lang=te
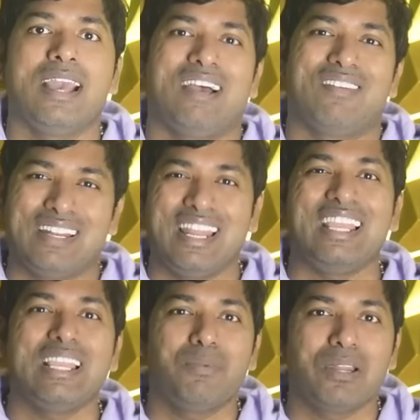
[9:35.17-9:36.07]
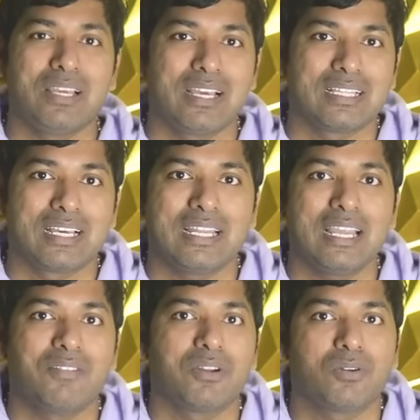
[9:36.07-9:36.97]
అవన్నీ అయ్యే పనులు కాదు కానీ
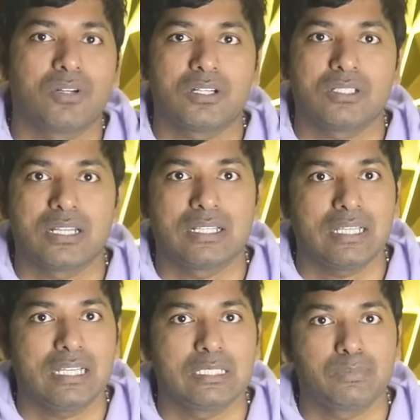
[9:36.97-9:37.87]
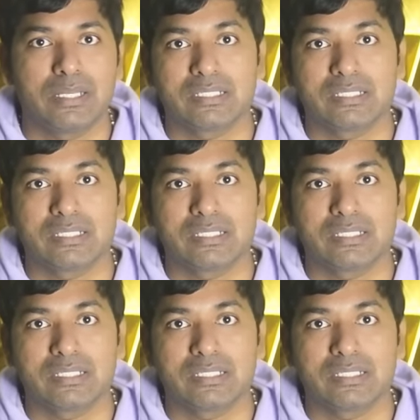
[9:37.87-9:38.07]
అవి అనుకున్నట్టు జరిగితే ఈ స్పేస్